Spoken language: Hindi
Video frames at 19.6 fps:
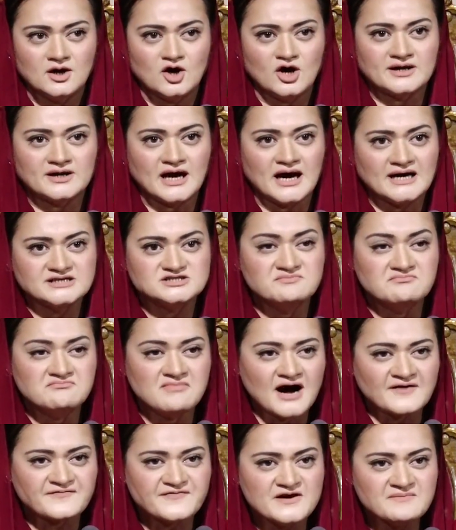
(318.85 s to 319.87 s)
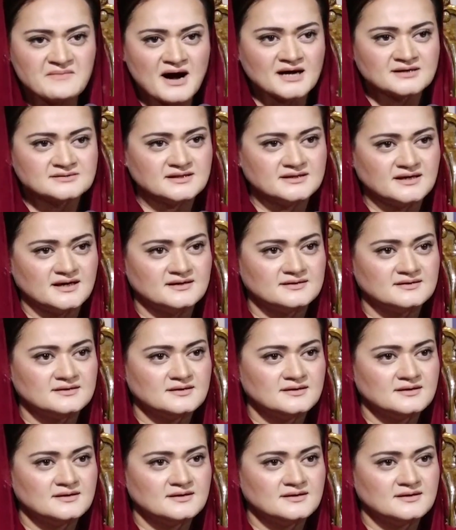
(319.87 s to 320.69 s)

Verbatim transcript: और आज माफ़ी मांगते हैं